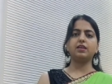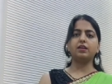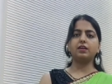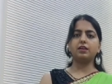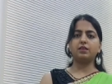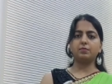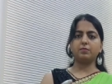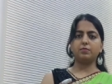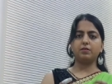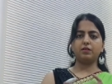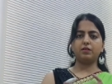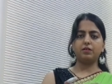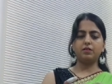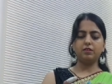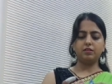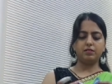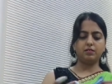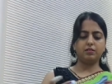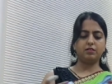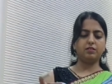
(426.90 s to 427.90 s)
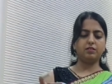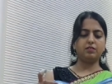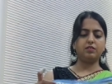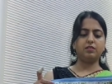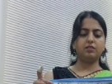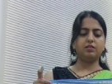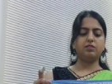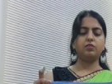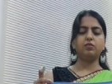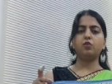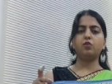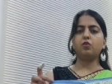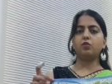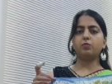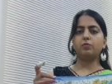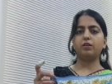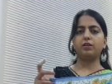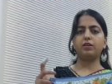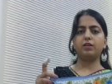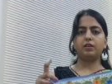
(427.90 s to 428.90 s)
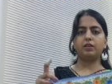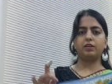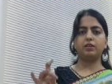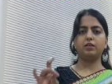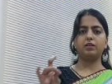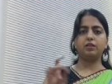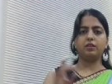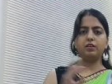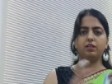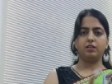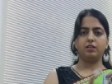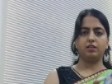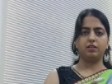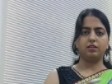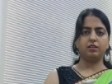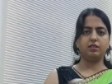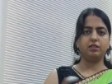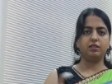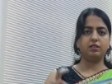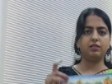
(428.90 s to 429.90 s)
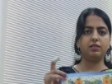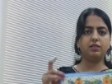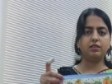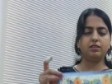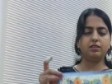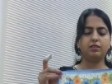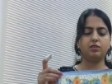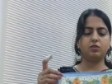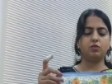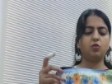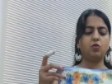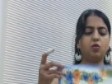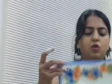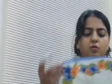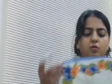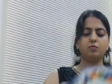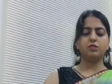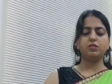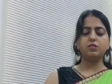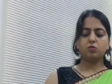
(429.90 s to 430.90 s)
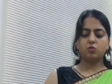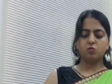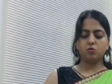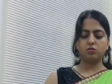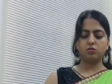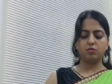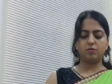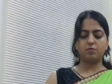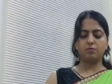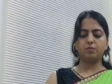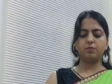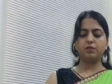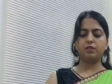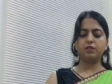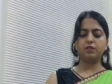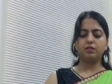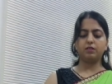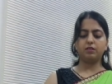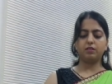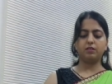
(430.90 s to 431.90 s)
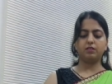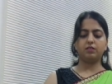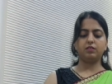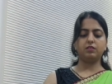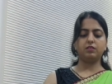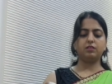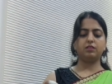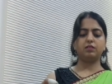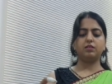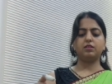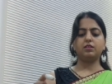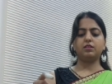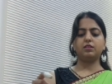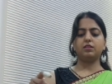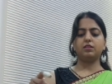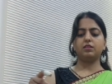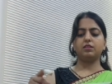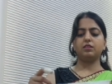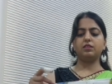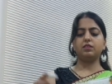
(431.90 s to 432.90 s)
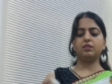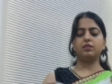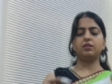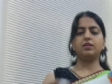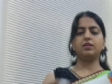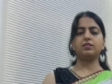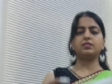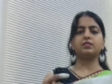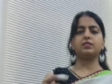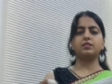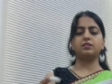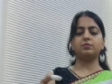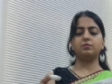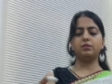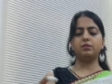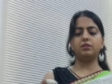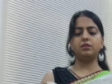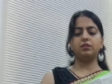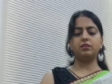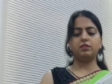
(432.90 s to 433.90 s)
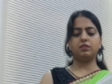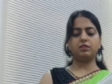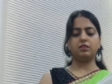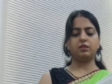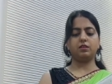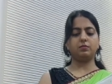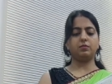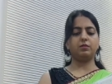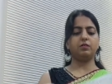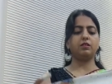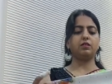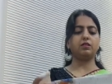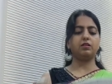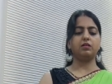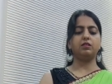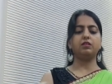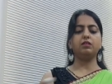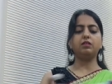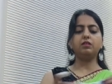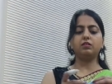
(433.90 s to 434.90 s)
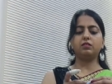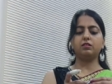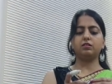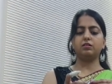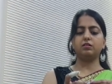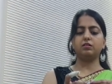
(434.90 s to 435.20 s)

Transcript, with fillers: ये है आपका नॉर्मल हैंकी है ये तो हम इसको सिंपल ऐसे ही तय बनाकर